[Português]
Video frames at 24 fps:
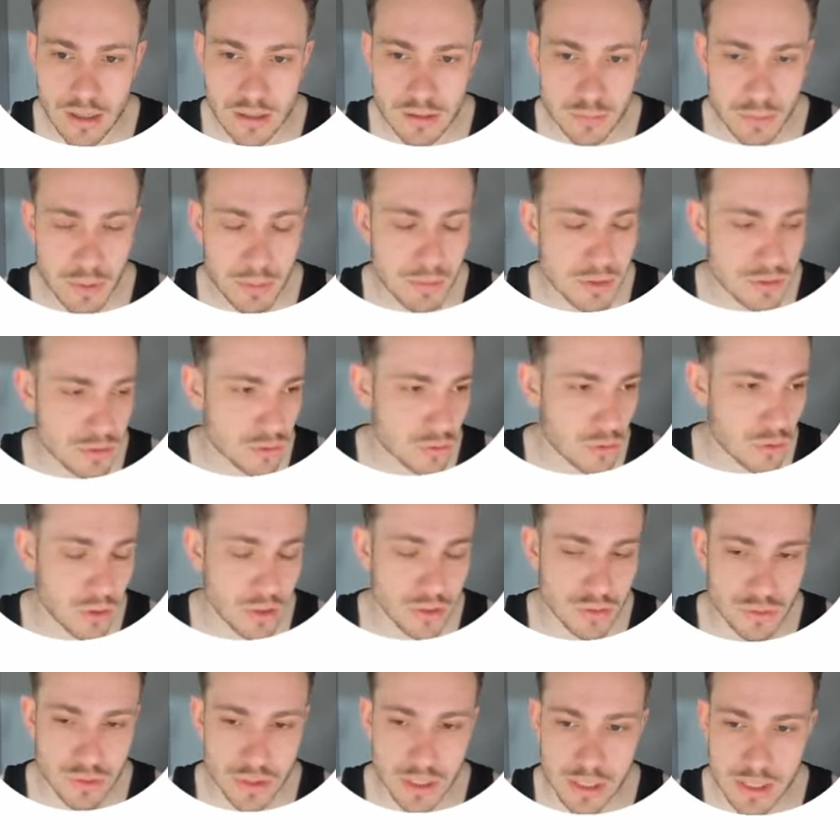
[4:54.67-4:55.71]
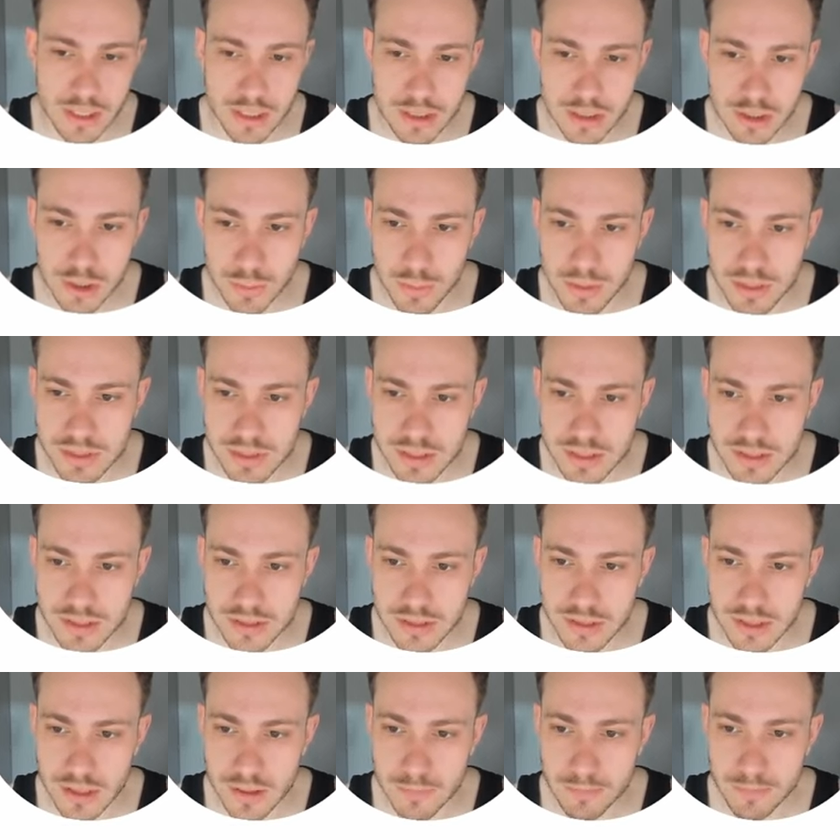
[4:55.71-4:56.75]
as permissões, o que, que a gente precisa,
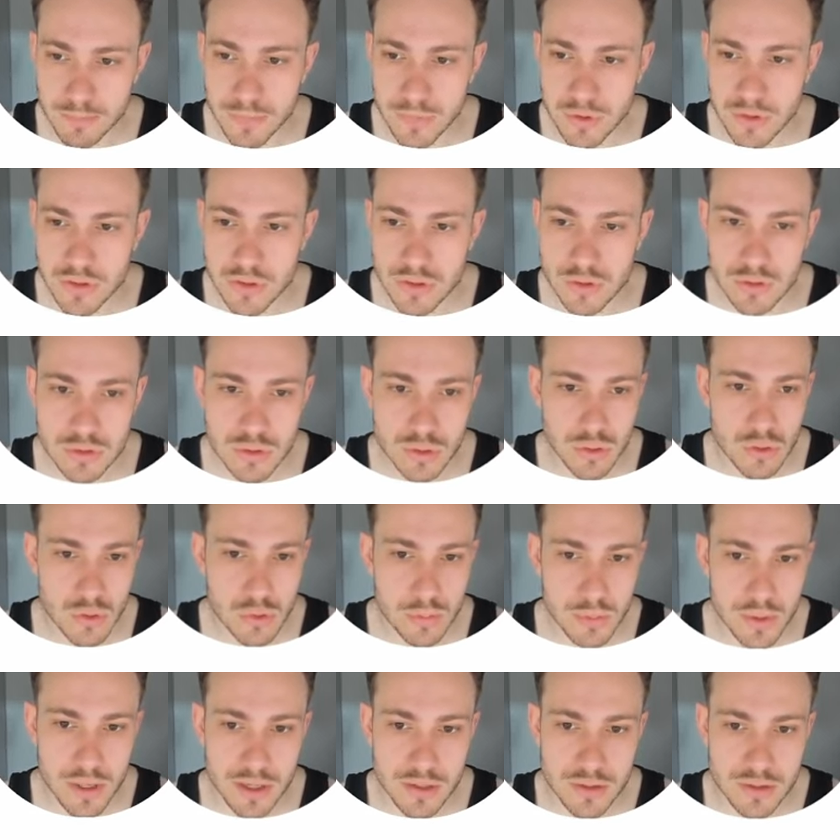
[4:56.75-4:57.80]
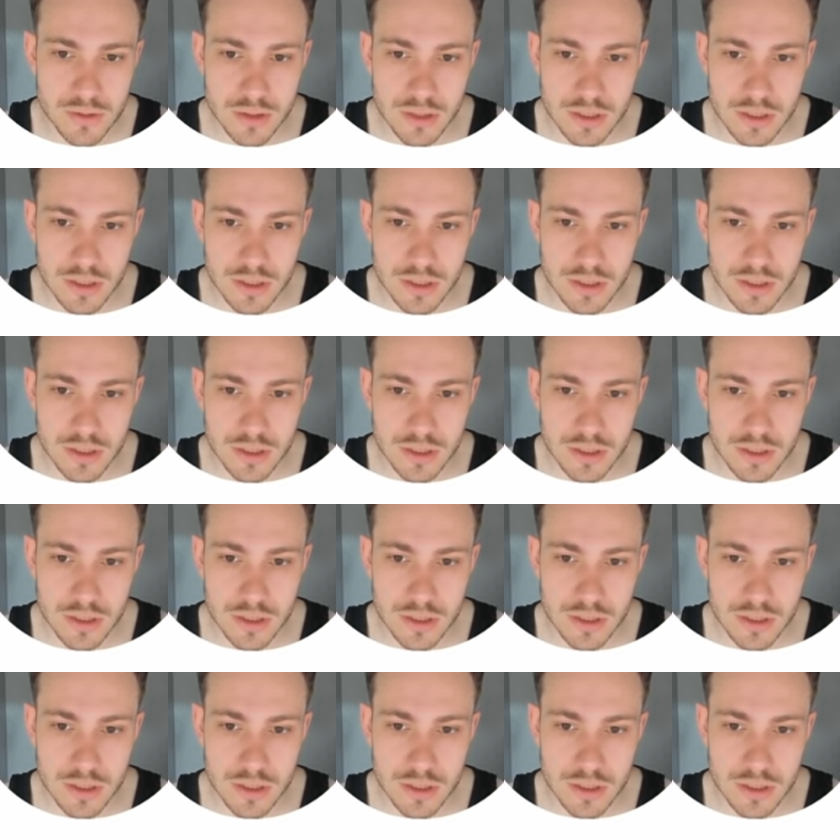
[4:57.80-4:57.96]
tá? Então se eu copiar isso